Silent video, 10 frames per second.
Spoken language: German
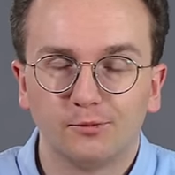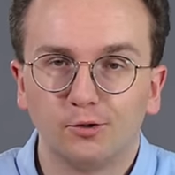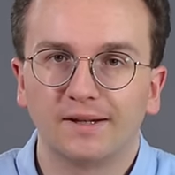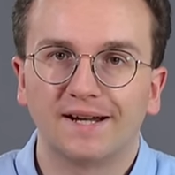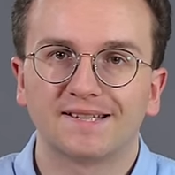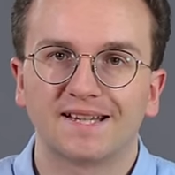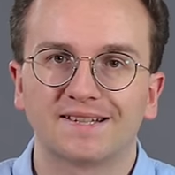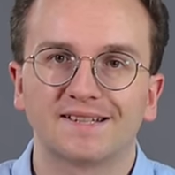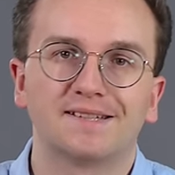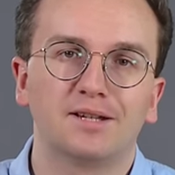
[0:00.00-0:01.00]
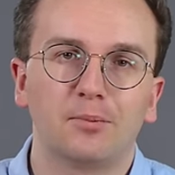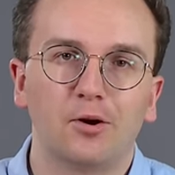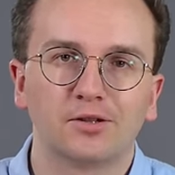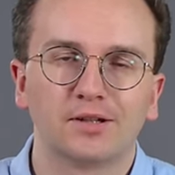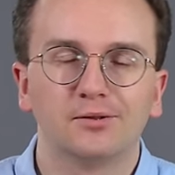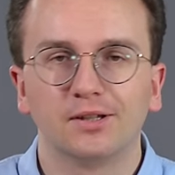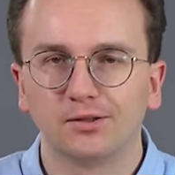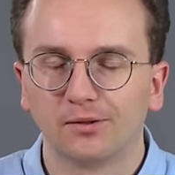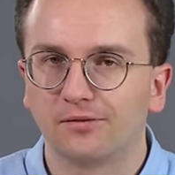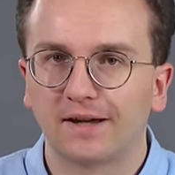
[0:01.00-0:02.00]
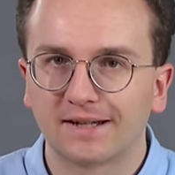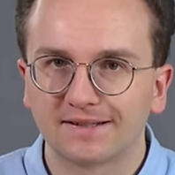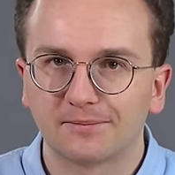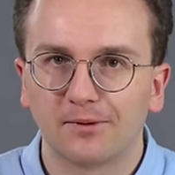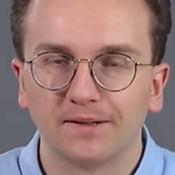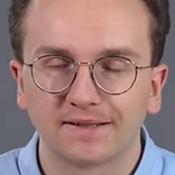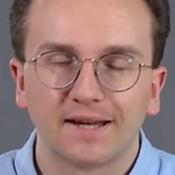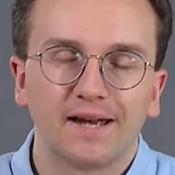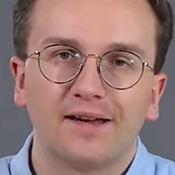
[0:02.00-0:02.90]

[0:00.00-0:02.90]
Nun, als erstes, ihr braucht natürlich Unify Access Points.